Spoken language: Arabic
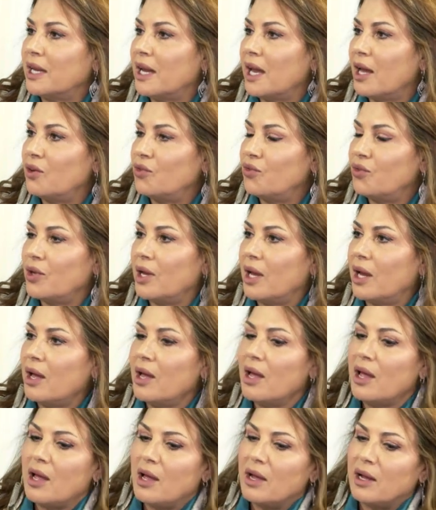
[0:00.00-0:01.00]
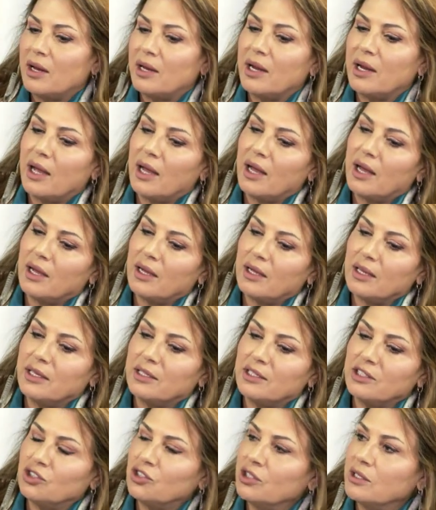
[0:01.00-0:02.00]
كان فيها
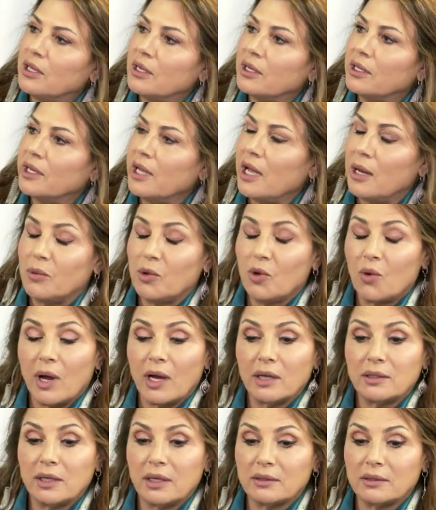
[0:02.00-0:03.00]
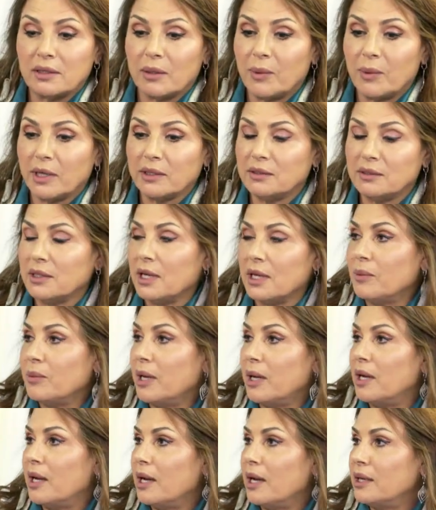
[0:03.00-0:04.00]
لنجد القيامه وهذا طبعا صعب
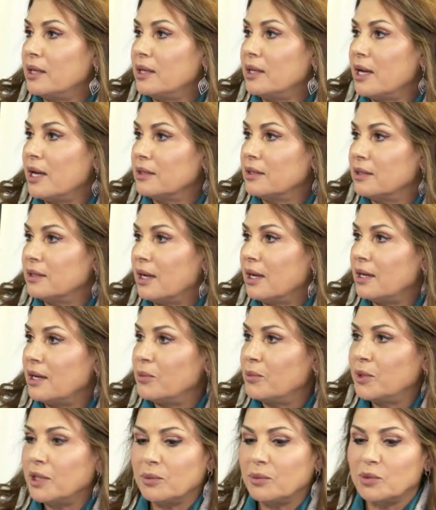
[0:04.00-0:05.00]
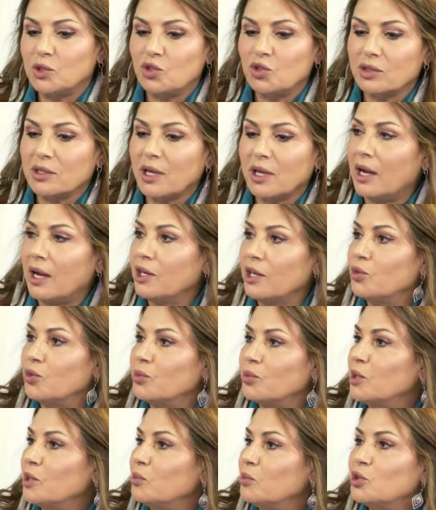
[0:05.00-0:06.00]
على عائلاتنا هلا مين بده يضحي
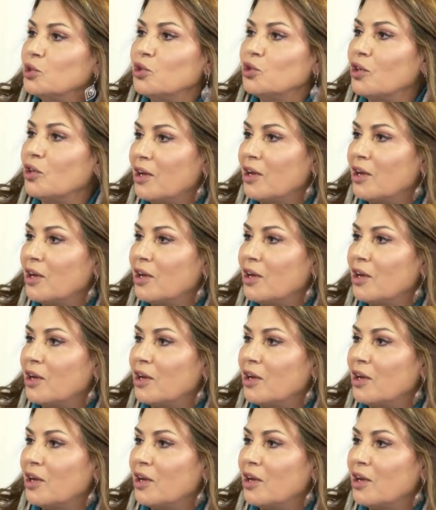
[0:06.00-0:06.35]
ومين بده